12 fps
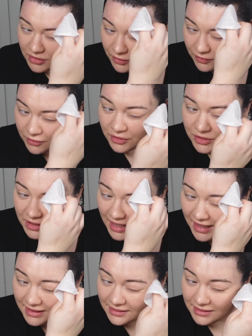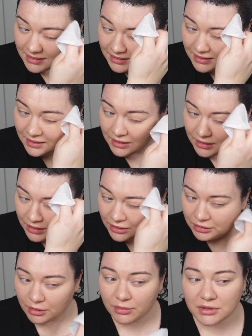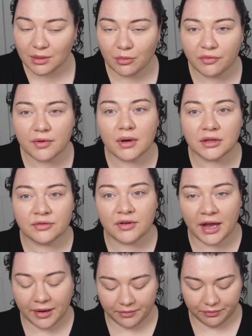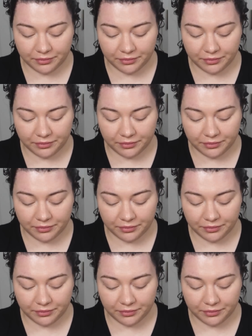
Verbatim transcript: cofnąć czas, to bym zamówiła dwie.